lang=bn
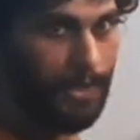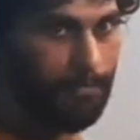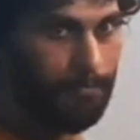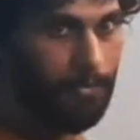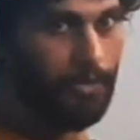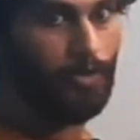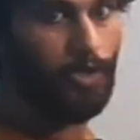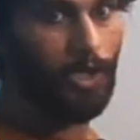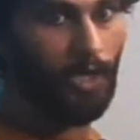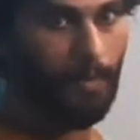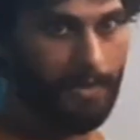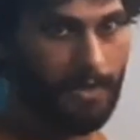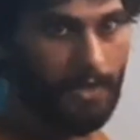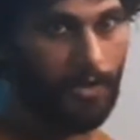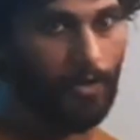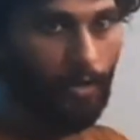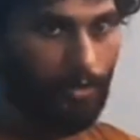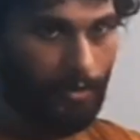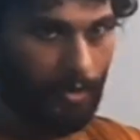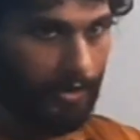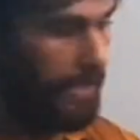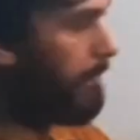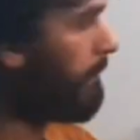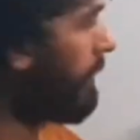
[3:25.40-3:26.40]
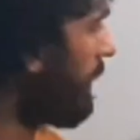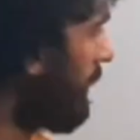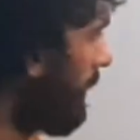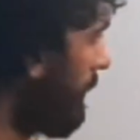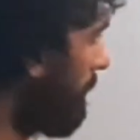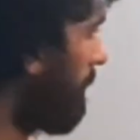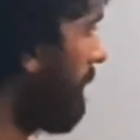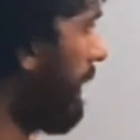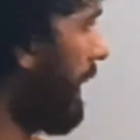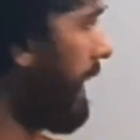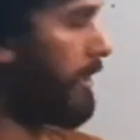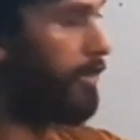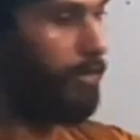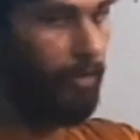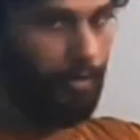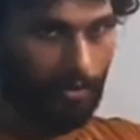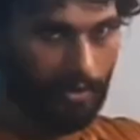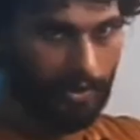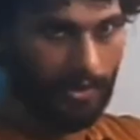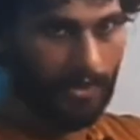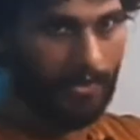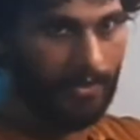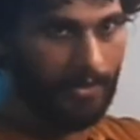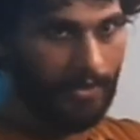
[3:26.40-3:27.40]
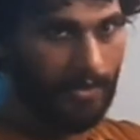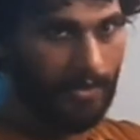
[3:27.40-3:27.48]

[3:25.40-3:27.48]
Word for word: ছেদবিন্দুকে আমি যে কর্ণটা মানে এই কর্ণটা